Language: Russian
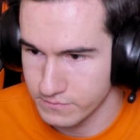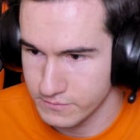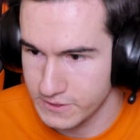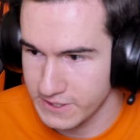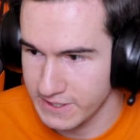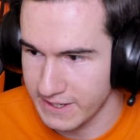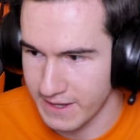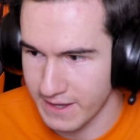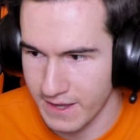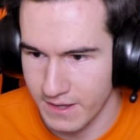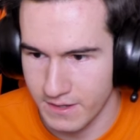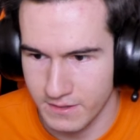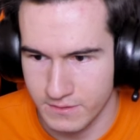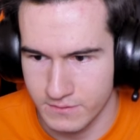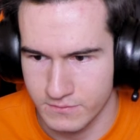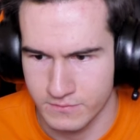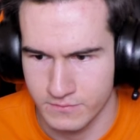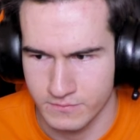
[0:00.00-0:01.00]
Да.
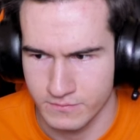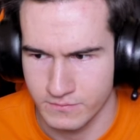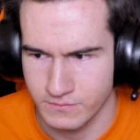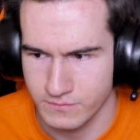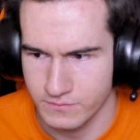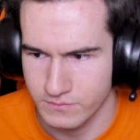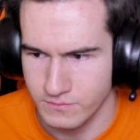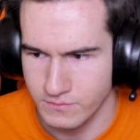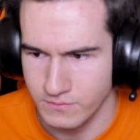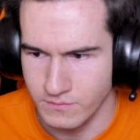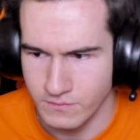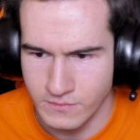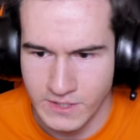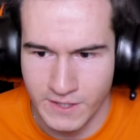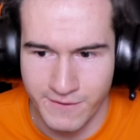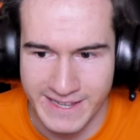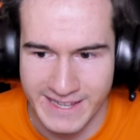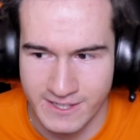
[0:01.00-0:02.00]

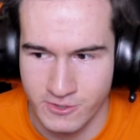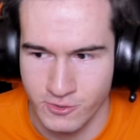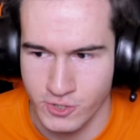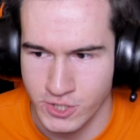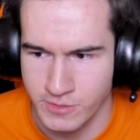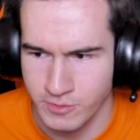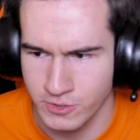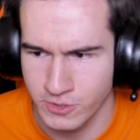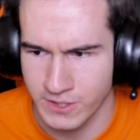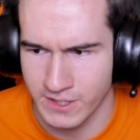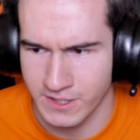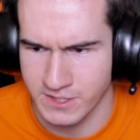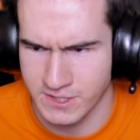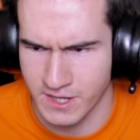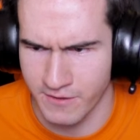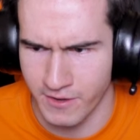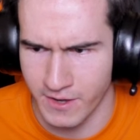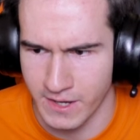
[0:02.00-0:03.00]
Давай я тоже буду С так
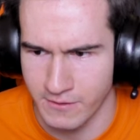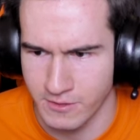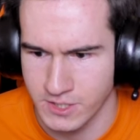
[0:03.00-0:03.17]
нее разговаривать.